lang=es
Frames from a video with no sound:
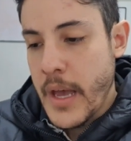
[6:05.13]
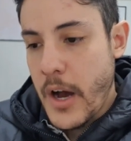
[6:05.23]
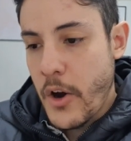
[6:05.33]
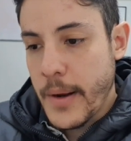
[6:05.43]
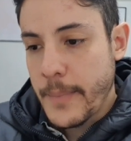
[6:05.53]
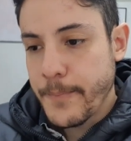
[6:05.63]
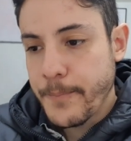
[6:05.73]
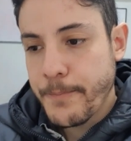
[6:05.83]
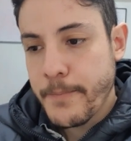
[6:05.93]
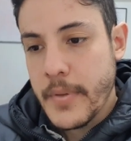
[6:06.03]
Ahora,
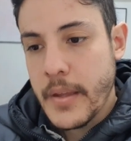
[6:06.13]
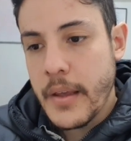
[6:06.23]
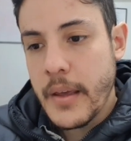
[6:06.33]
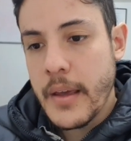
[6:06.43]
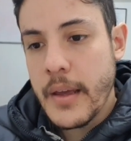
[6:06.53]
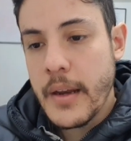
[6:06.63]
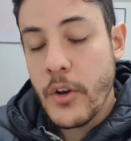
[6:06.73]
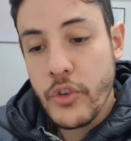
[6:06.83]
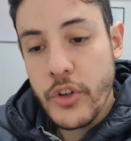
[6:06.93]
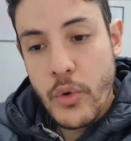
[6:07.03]
eh,
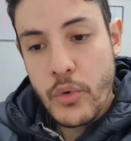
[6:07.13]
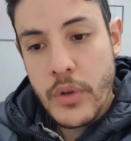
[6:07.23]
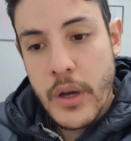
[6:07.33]
lo segundo